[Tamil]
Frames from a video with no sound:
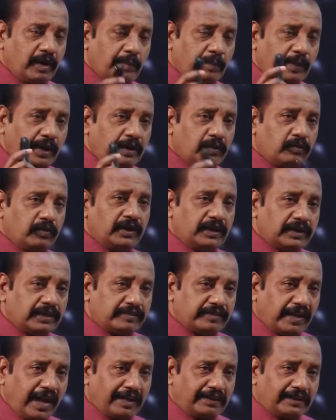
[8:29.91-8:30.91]
பல்வேறு
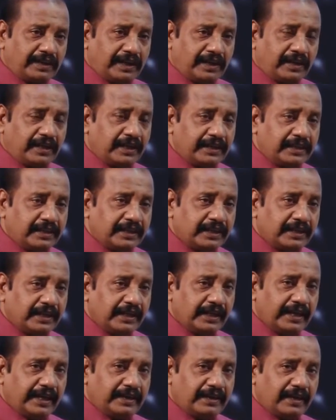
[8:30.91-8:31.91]
சாதனைகளை
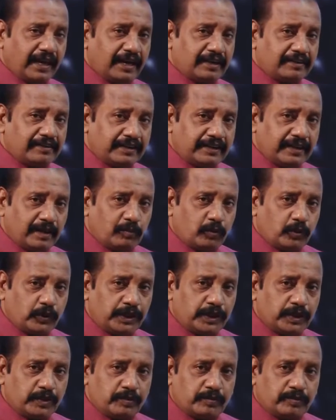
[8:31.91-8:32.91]
என்னால் செய்ய
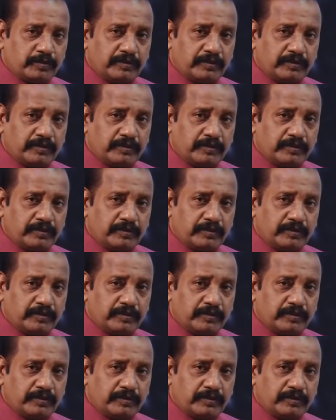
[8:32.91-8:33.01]
முடியும்